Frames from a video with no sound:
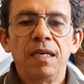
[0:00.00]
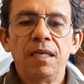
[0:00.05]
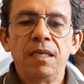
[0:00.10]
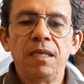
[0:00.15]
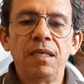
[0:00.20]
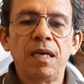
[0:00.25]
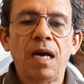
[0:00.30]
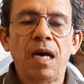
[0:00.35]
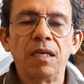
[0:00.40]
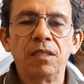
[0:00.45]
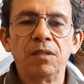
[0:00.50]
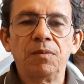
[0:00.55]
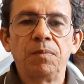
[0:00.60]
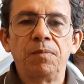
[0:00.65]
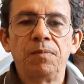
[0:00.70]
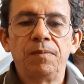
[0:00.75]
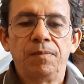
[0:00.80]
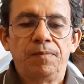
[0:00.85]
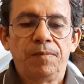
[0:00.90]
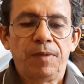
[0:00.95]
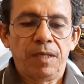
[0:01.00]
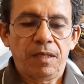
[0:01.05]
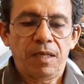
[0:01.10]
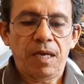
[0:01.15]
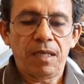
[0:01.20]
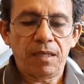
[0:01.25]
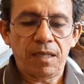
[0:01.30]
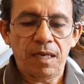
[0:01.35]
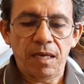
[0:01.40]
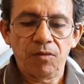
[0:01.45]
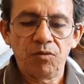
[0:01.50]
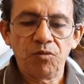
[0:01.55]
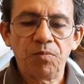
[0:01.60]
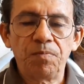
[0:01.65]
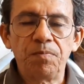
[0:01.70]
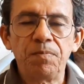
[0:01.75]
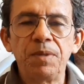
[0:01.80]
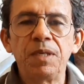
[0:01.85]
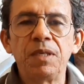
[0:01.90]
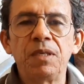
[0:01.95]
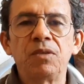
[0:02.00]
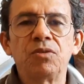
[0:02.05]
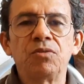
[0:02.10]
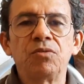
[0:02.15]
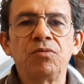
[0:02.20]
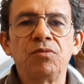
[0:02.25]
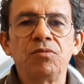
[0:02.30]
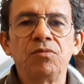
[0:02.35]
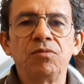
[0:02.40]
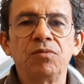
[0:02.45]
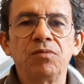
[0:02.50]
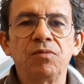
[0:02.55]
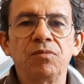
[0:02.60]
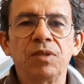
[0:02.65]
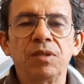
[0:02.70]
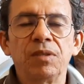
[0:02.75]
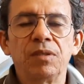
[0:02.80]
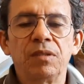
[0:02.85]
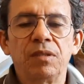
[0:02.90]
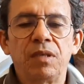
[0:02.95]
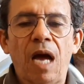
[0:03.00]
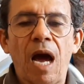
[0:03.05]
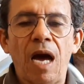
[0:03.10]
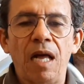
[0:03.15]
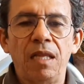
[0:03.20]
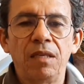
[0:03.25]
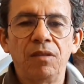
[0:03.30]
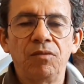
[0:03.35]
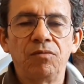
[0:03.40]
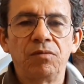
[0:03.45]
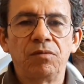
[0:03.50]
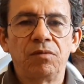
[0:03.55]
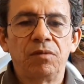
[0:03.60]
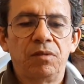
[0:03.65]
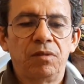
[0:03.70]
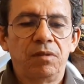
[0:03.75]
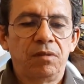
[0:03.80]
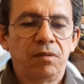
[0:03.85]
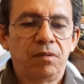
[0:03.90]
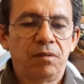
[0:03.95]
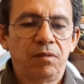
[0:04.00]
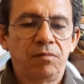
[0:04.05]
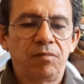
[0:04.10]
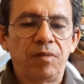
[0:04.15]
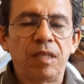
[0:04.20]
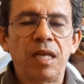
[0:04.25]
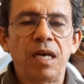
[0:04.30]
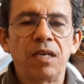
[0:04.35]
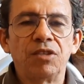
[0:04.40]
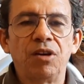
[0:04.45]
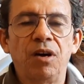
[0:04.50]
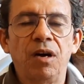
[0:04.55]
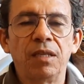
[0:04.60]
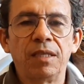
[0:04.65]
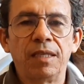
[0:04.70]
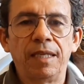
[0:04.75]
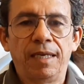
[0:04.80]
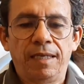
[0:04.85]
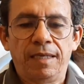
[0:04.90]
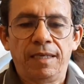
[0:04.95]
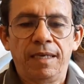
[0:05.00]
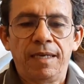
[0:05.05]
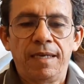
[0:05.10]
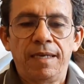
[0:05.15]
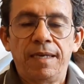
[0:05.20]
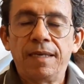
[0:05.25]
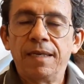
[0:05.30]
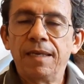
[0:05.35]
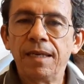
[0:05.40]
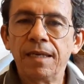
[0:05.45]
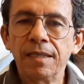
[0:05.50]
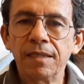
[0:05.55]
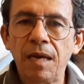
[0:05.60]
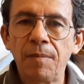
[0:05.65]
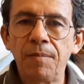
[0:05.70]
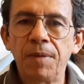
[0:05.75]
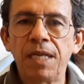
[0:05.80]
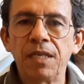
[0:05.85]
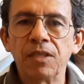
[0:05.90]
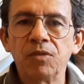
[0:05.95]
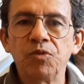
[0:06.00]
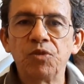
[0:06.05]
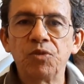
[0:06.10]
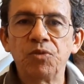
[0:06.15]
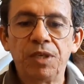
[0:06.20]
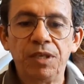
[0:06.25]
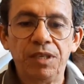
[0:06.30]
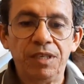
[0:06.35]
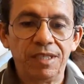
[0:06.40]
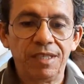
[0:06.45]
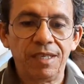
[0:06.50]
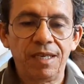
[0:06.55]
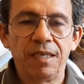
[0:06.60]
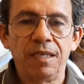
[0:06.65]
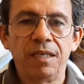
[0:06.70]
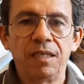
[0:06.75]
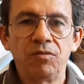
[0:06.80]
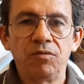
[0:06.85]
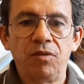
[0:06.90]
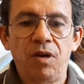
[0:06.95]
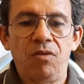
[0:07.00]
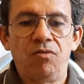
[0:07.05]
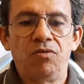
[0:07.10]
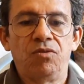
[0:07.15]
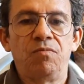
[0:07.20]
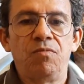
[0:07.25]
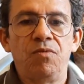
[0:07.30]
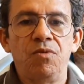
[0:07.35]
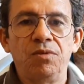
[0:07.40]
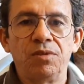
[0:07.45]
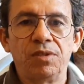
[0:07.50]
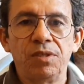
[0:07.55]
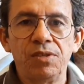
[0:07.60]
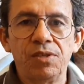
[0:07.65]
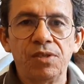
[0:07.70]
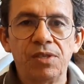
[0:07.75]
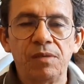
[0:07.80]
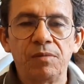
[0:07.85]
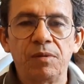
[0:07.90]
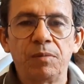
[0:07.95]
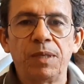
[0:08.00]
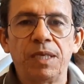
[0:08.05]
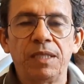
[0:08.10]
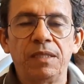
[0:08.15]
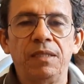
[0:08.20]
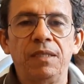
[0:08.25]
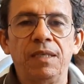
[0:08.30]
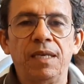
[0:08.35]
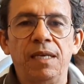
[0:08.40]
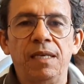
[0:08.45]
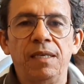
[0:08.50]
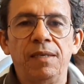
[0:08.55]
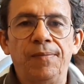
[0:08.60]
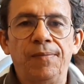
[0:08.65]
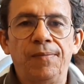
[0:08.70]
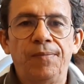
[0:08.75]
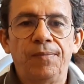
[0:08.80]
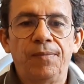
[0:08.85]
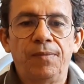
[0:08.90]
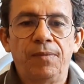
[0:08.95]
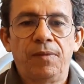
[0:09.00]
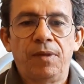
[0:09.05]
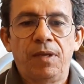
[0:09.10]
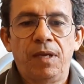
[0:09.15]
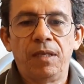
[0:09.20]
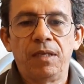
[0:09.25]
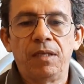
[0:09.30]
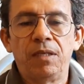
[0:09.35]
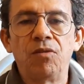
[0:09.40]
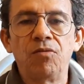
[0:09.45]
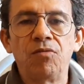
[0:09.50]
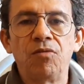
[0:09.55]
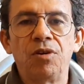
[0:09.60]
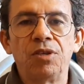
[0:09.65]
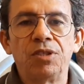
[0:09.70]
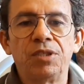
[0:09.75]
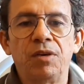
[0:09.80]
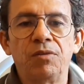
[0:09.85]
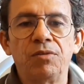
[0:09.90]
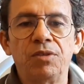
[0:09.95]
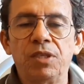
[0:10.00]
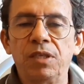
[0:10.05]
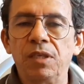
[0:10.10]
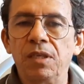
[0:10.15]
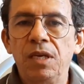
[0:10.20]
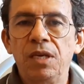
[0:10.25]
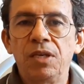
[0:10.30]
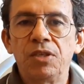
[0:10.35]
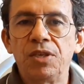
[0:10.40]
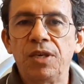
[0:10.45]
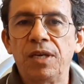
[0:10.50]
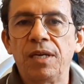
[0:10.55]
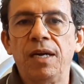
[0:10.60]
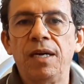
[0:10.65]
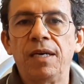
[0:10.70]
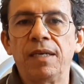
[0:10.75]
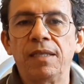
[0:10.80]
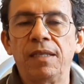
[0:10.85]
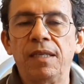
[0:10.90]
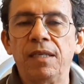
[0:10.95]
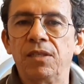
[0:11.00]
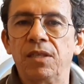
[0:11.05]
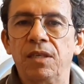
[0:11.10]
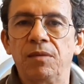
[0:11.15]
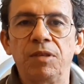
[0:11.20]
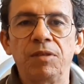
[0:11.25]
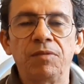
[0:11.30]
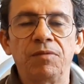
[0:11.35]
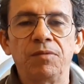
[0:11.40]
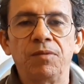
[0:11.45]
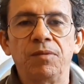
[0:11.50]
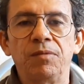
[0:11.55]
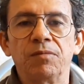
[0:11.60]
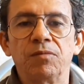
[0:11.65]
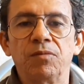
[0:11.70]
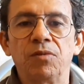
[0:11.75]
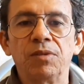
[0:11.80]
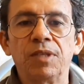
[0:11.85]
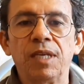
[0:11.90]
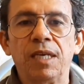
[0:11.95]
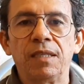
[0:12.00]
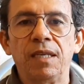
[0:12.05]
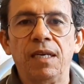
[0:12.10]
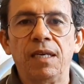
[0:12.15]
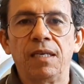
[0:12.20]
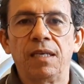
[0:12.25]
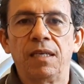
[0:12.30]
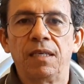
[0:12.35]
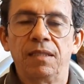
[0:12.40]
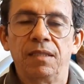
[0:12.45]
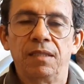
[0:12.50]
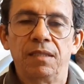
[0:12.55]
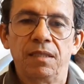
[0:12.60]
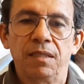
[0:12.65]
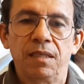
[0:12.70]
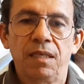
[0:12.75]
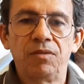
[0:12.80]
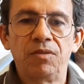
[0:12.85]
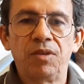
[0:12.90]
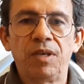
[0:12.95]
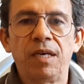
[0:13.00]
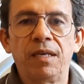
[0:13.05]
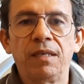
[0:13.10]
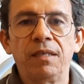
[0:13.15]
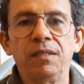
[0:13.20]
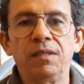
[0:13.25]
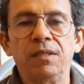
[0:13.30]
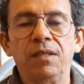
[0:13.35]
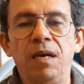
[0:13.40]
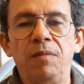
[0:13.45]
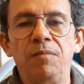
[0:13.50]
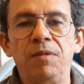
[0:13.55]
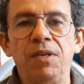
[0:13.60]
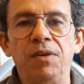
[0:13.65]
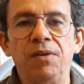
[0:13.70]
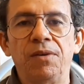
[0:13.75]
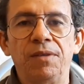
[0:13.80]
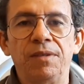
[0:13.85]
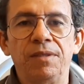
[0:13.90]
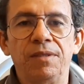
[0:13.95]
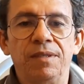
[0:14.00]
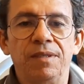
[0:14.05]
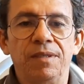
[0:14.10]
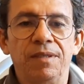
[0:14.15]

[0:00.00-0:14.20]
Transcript: e as, até no piso, numa, ali num, na lajota, e as abelhas mundurizes chegando aos montes em cima para tirar. Ela não gosta, é algo estranho. Chega a aranha, elas também vão contra-atacar. Às vezes a aranha se dá melhor.